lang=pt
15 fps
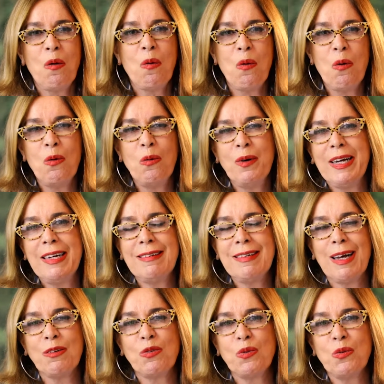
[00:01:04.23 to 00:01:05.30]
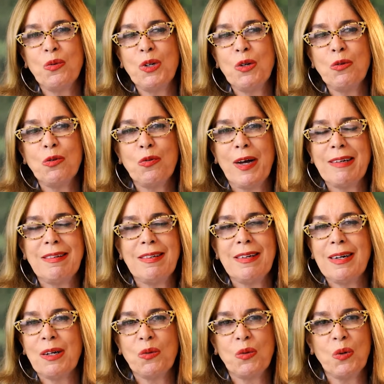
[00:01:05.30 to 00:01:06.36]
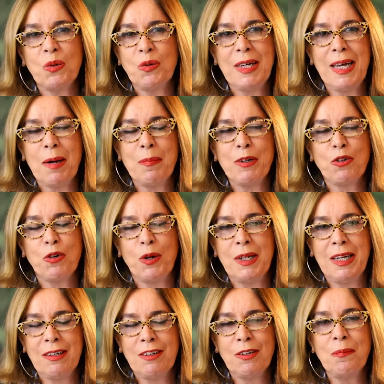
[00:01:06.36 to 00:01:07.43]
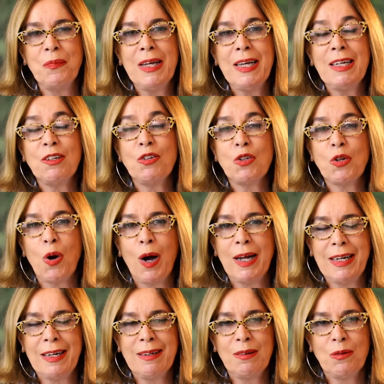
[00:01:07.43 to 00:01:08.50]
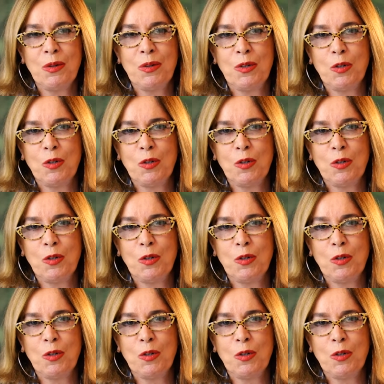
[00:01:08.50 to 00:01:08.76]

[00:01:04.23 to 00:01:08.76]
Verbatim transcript: com esse assunto que nos fascina a todos e que é apaixonante, história dos